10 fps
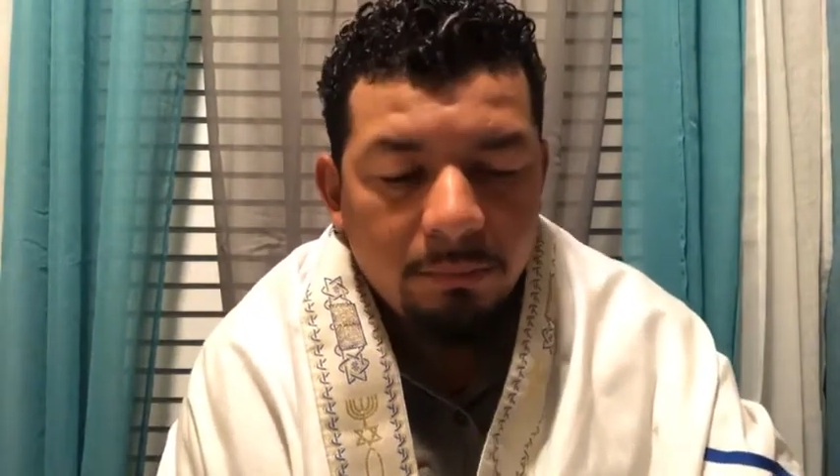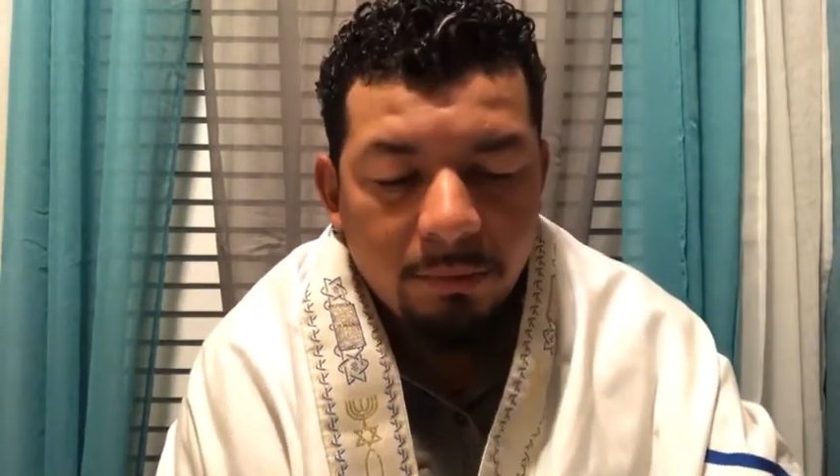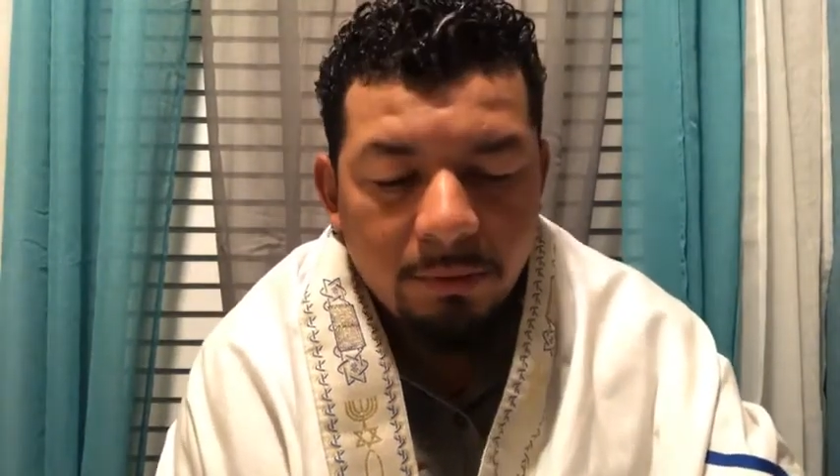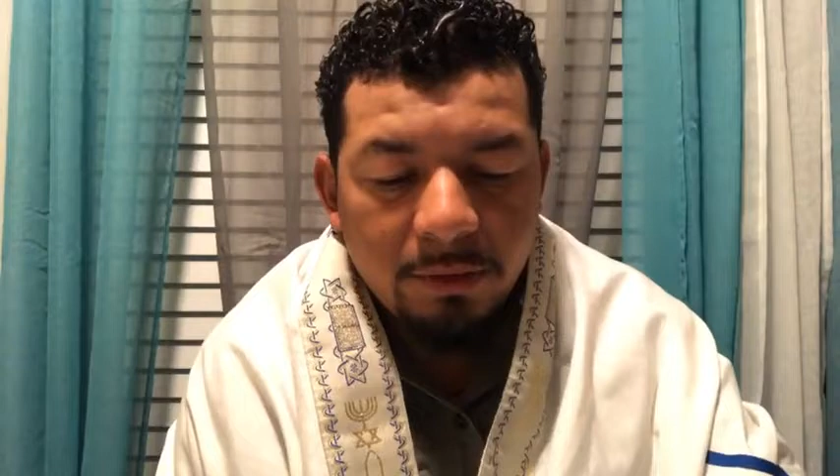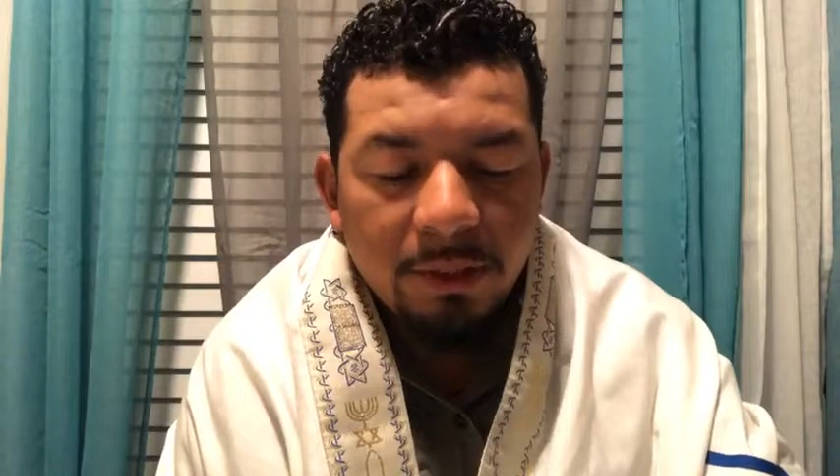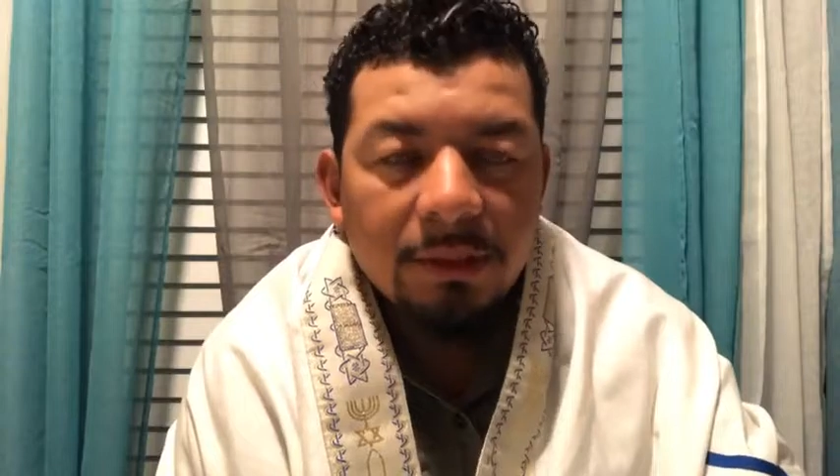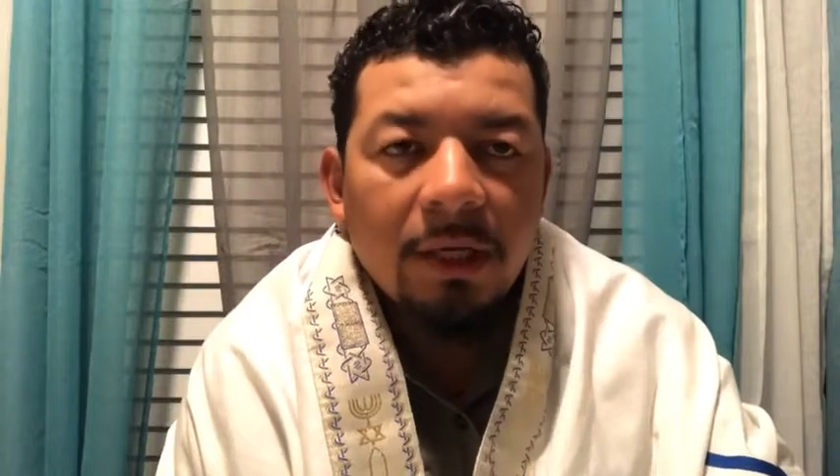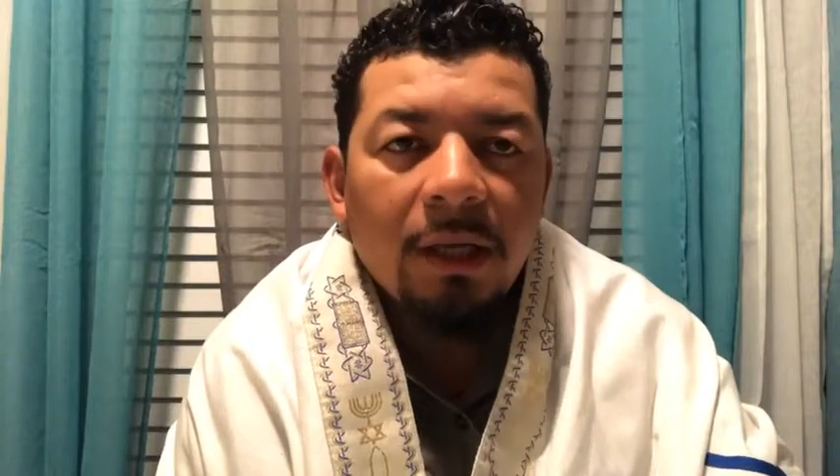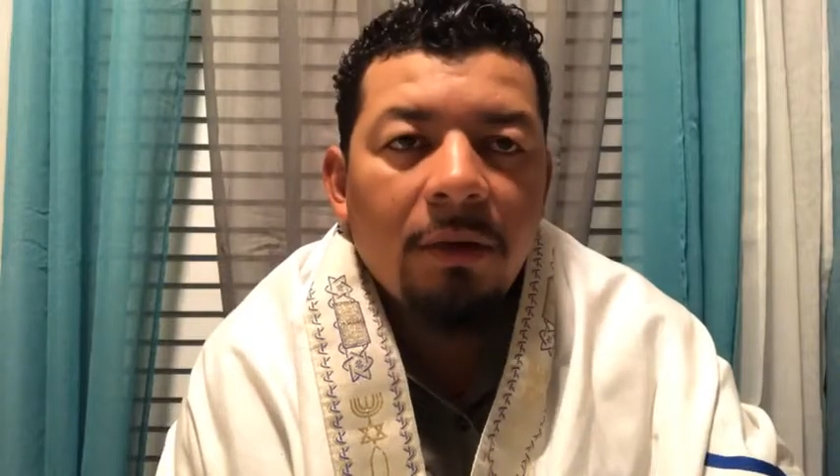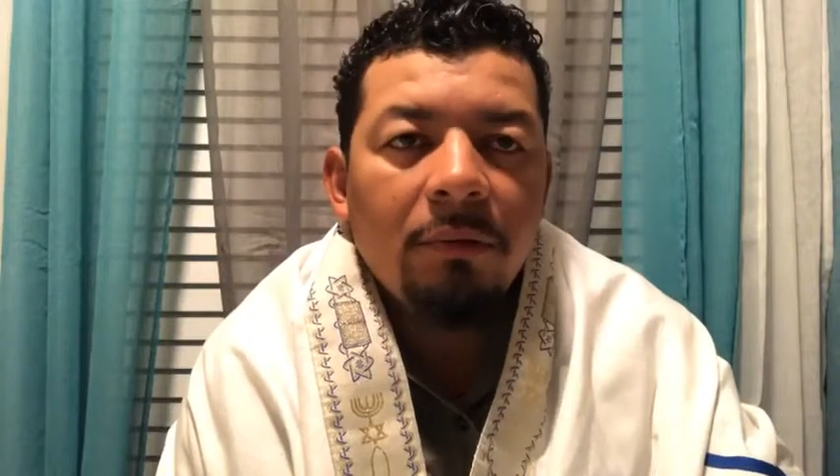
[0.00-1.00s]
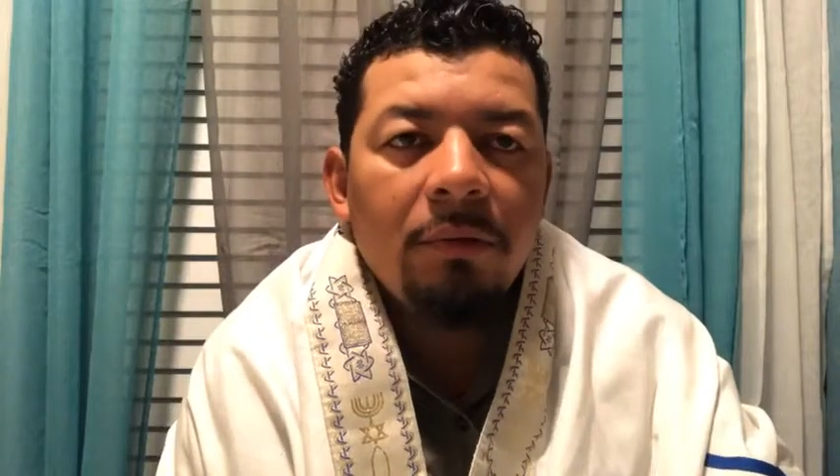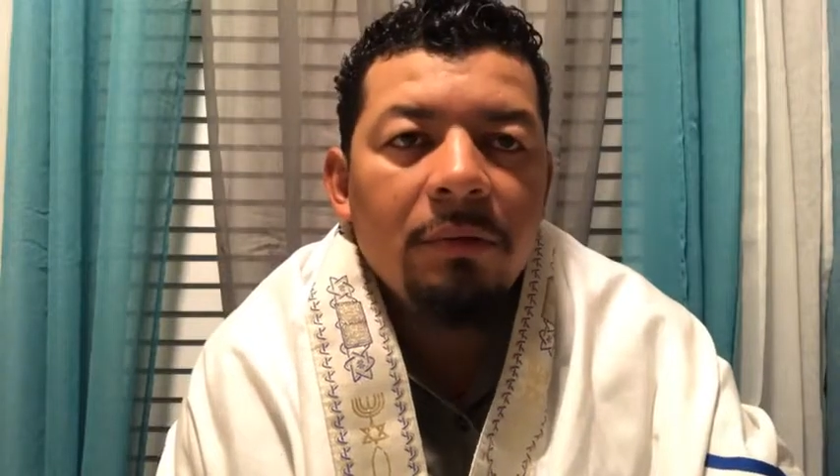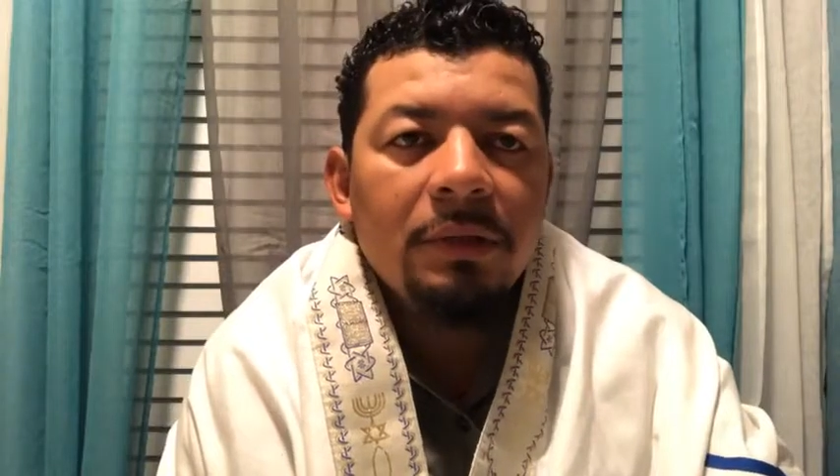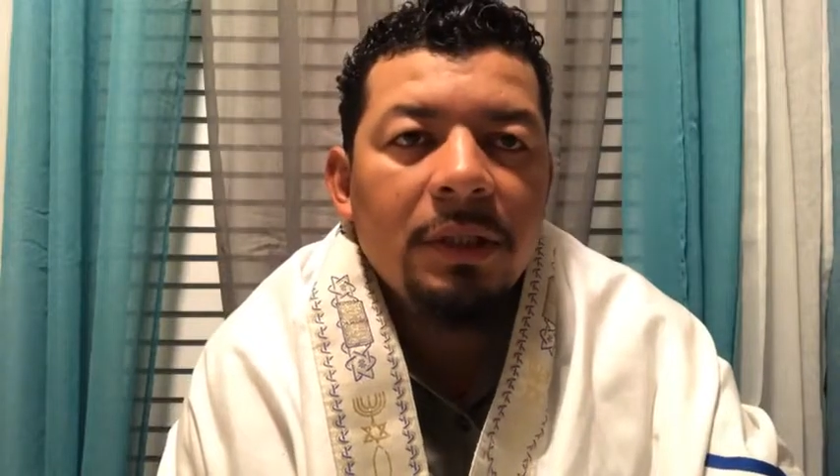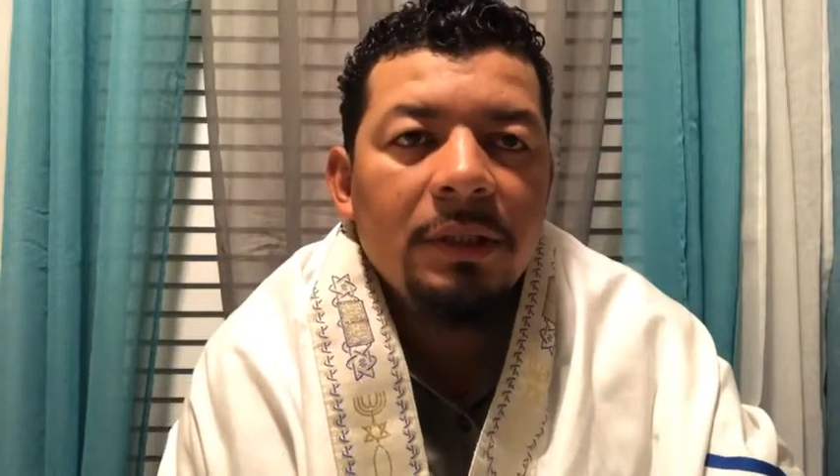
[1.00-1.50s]
Buenos días a cada uno
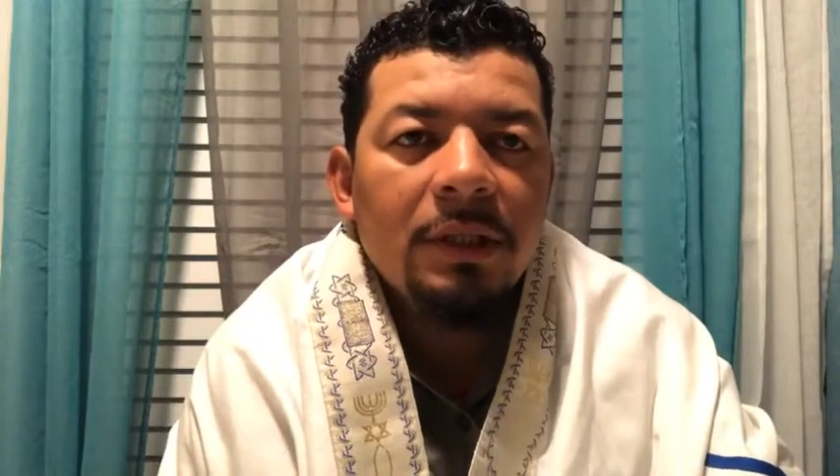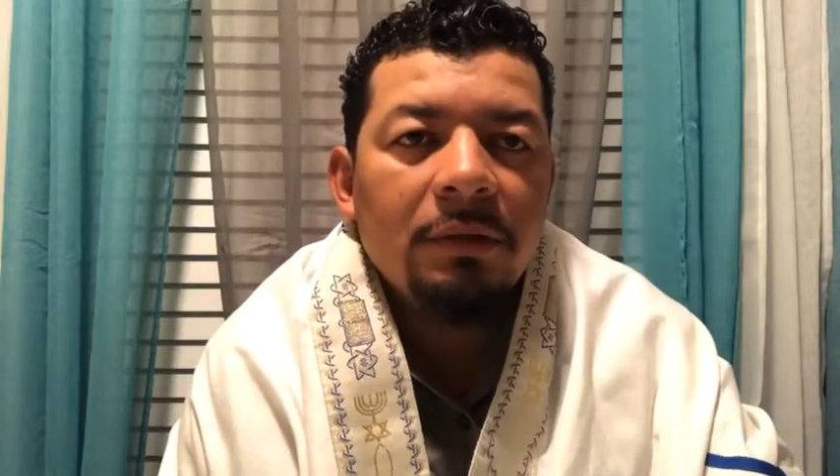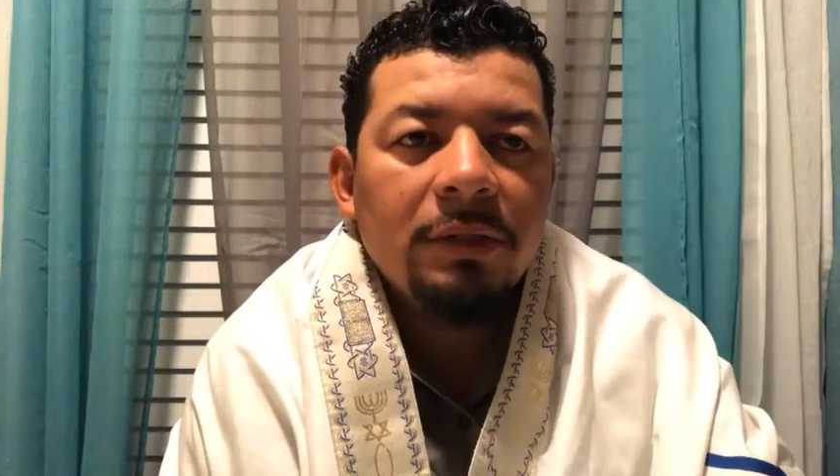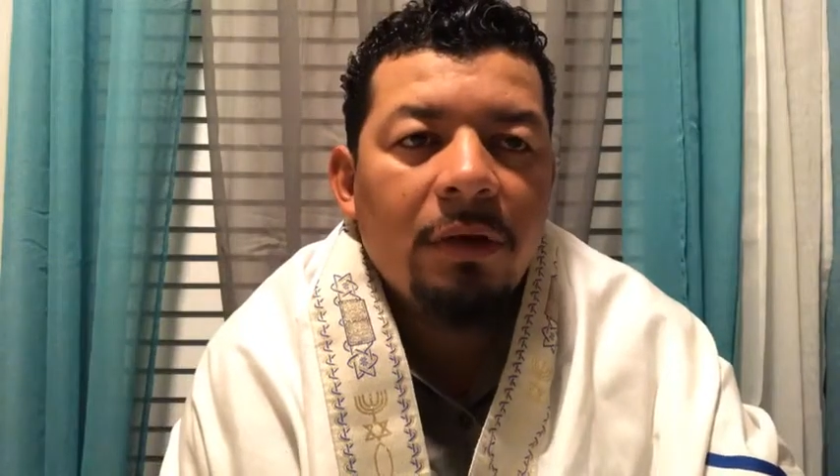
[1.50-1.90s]
de ustedes que nos